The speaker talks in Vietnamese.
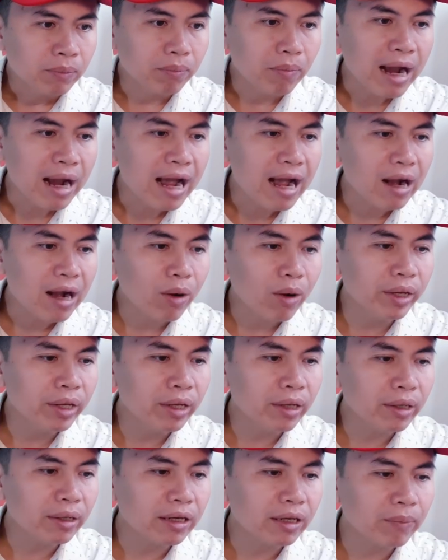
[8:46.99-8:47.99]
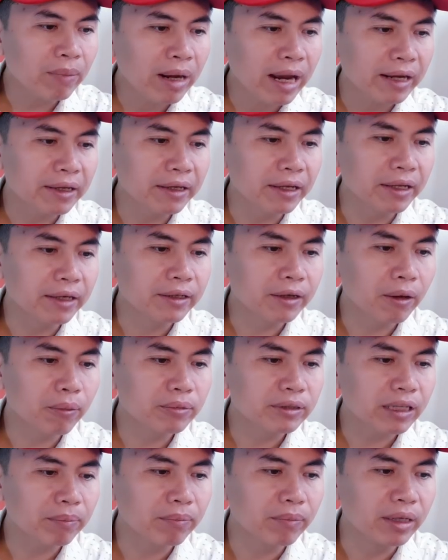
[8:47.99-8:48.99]
3 quý năm
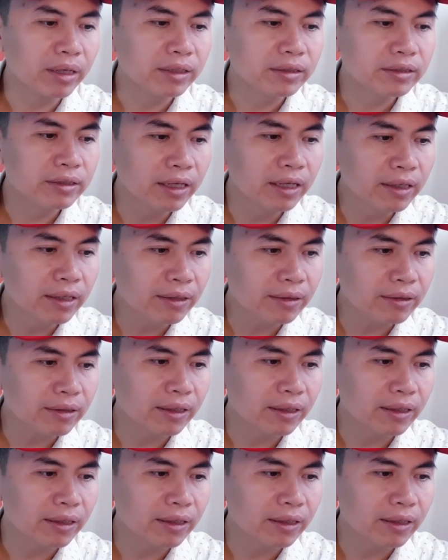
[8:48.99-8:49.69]
2019